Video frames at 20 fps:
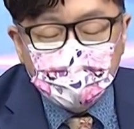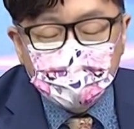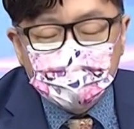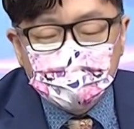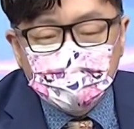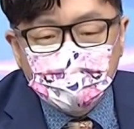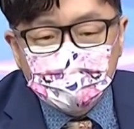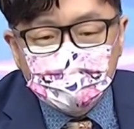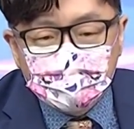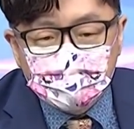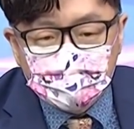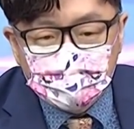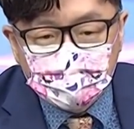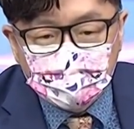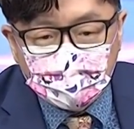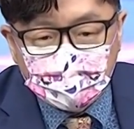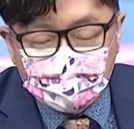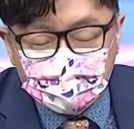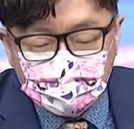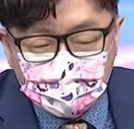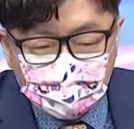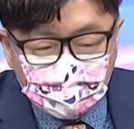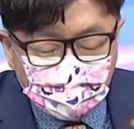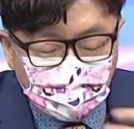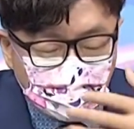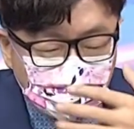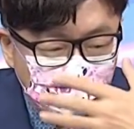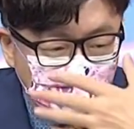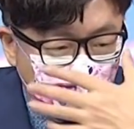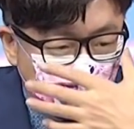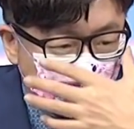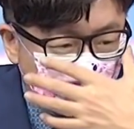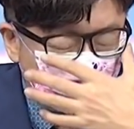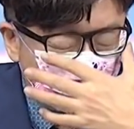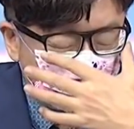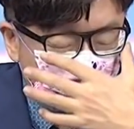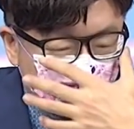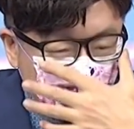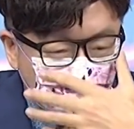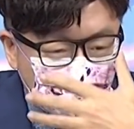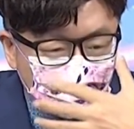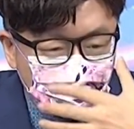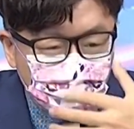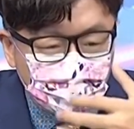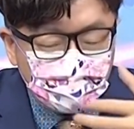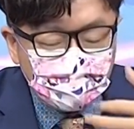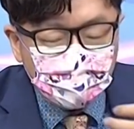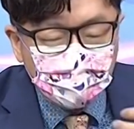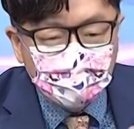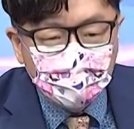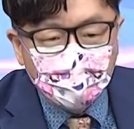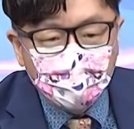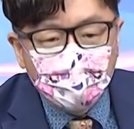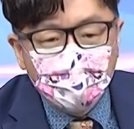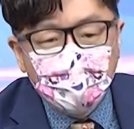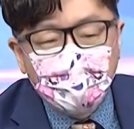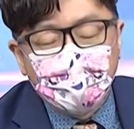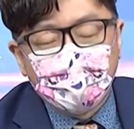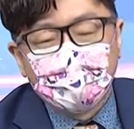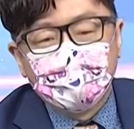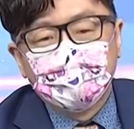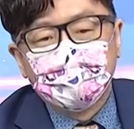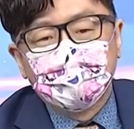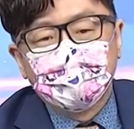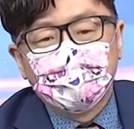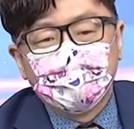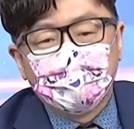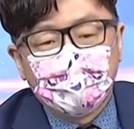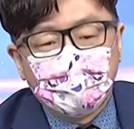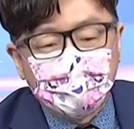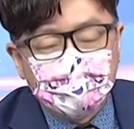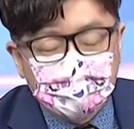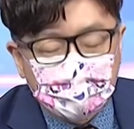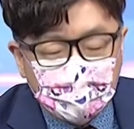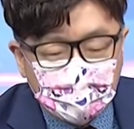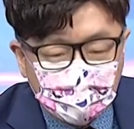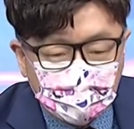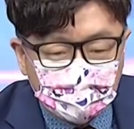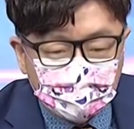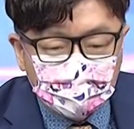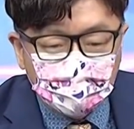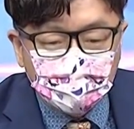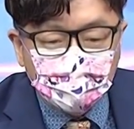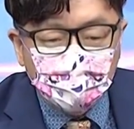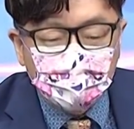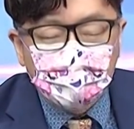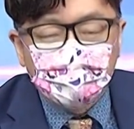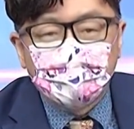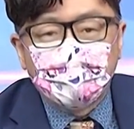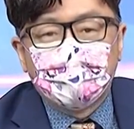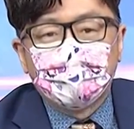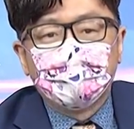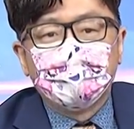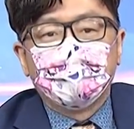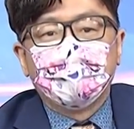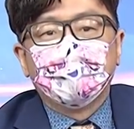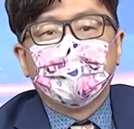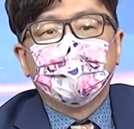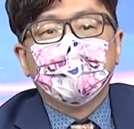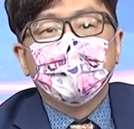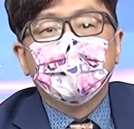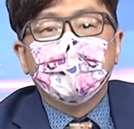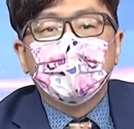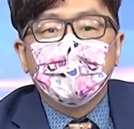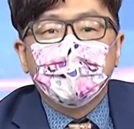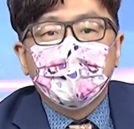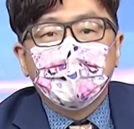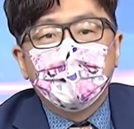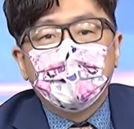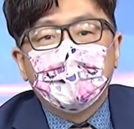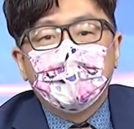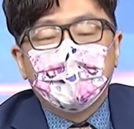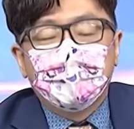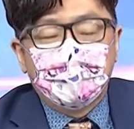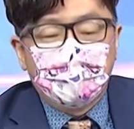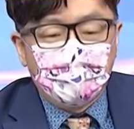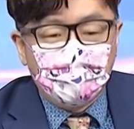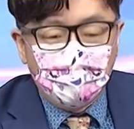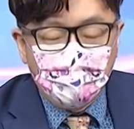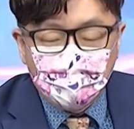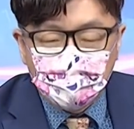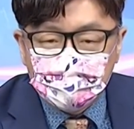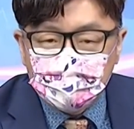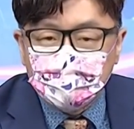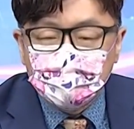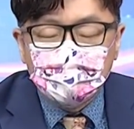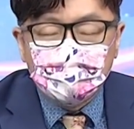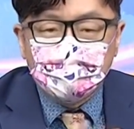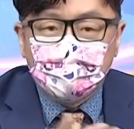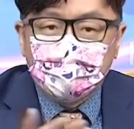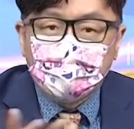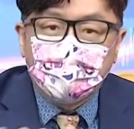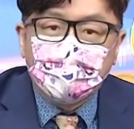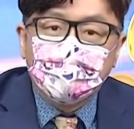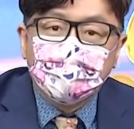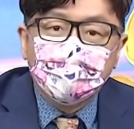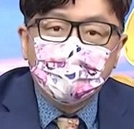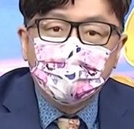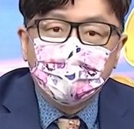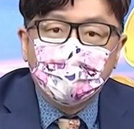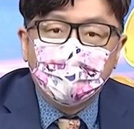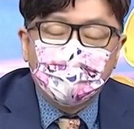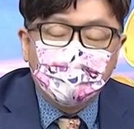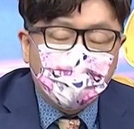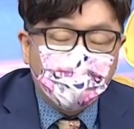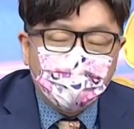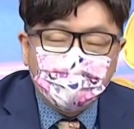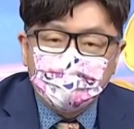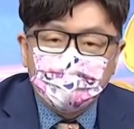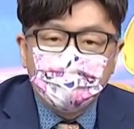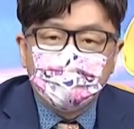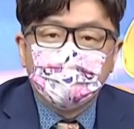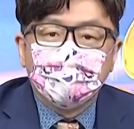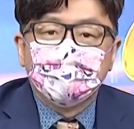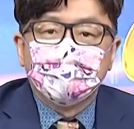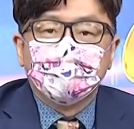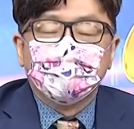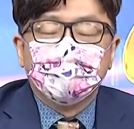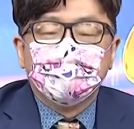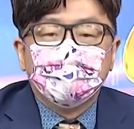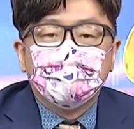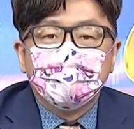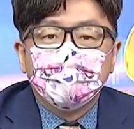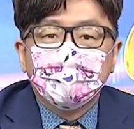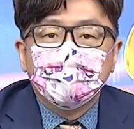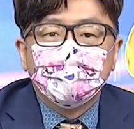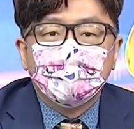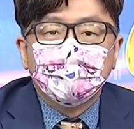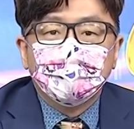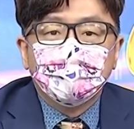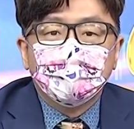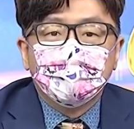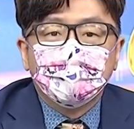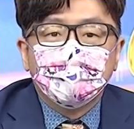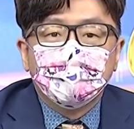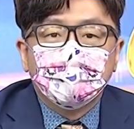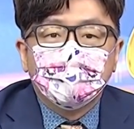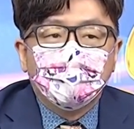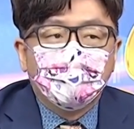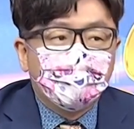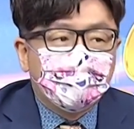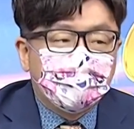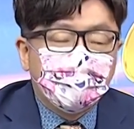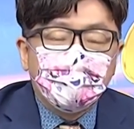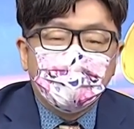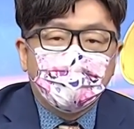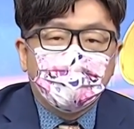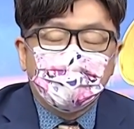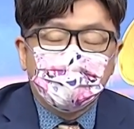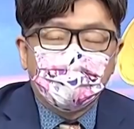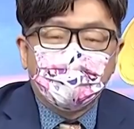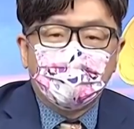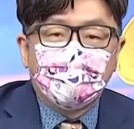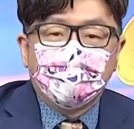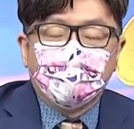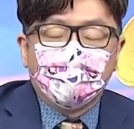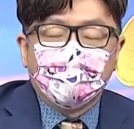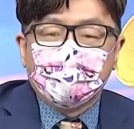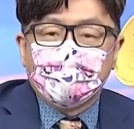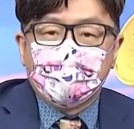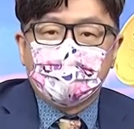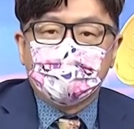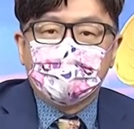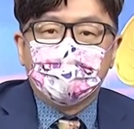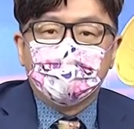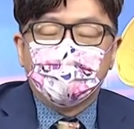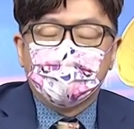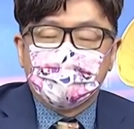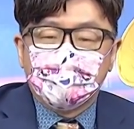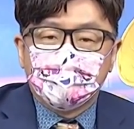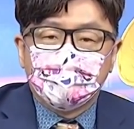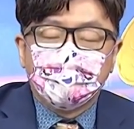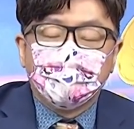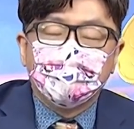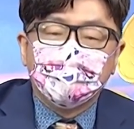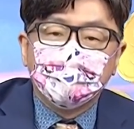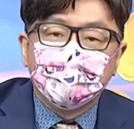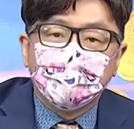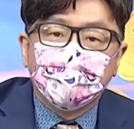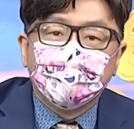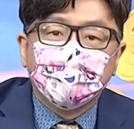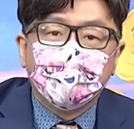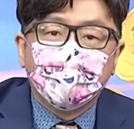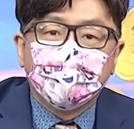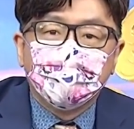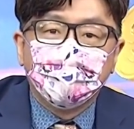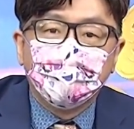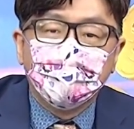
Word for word: 的消息出来以后，比方说红海，对不对？它加国巨为什么要复顶？逻辑很简单，我太缺了，我真的要做很多台车，我才需要复顶嘛。